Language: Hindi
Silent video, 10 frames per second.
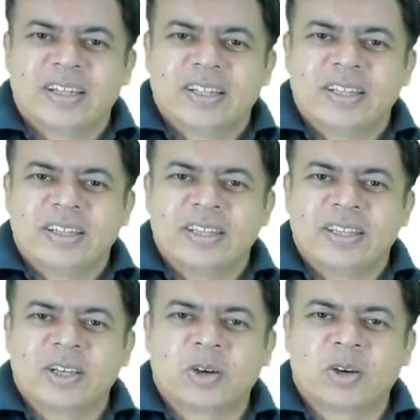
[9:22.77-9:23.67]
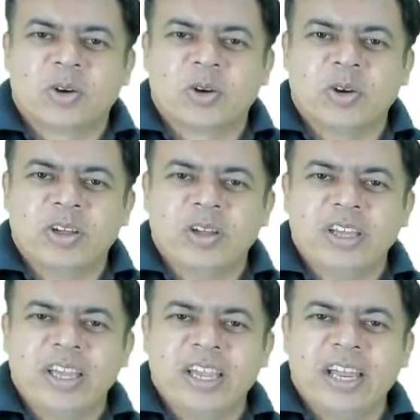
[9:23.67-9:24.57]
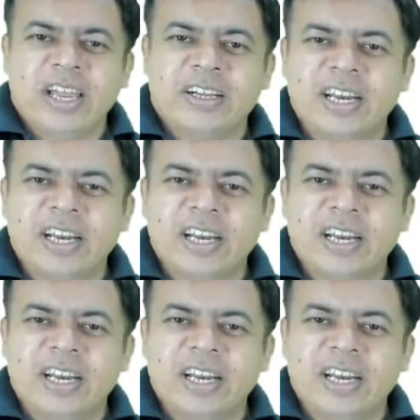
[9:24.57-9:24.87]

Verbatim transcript: देखो 80 लीटर में से